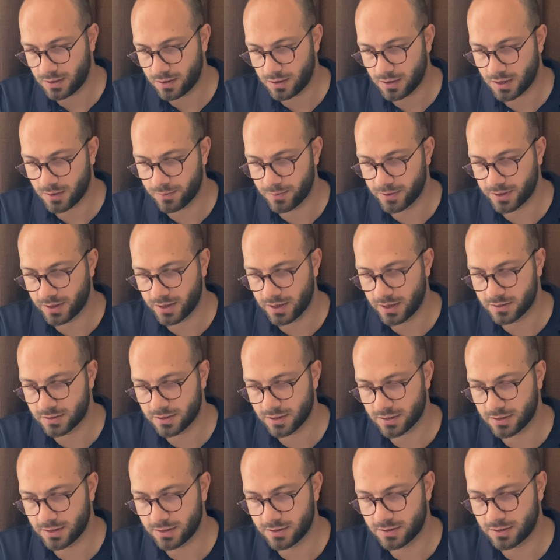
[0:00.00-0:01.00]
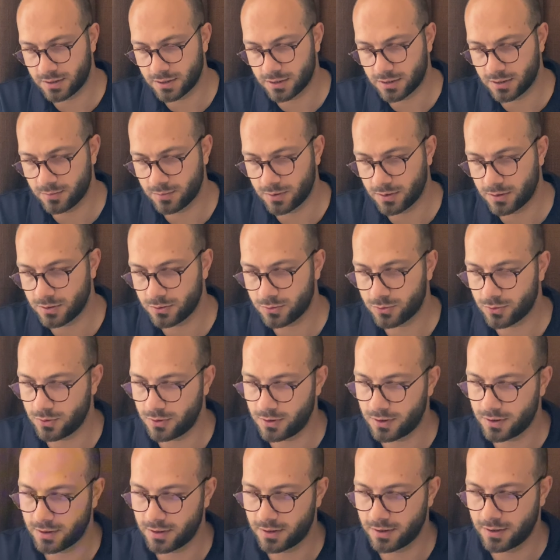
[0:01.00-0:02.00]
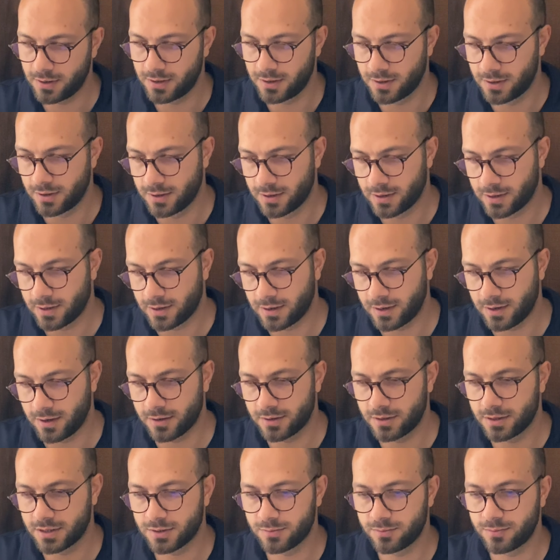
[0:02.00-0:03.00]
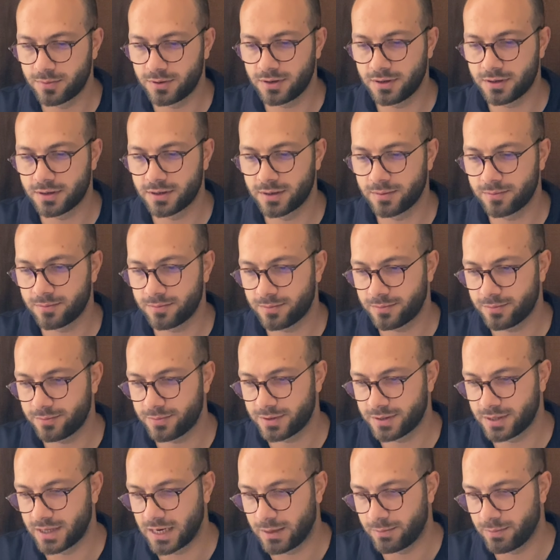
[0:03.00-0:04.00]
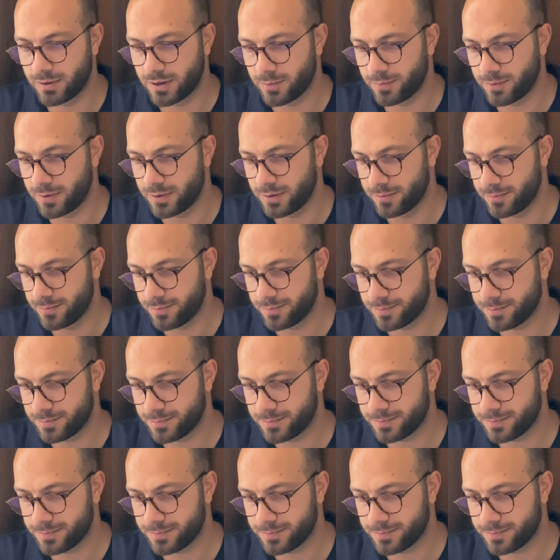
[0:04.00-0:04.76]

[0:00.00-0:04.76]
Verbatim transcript: Aramayı gerçekleştirdiğimde de şöyle kardeşim bir arayayım, bir deneme yapalım.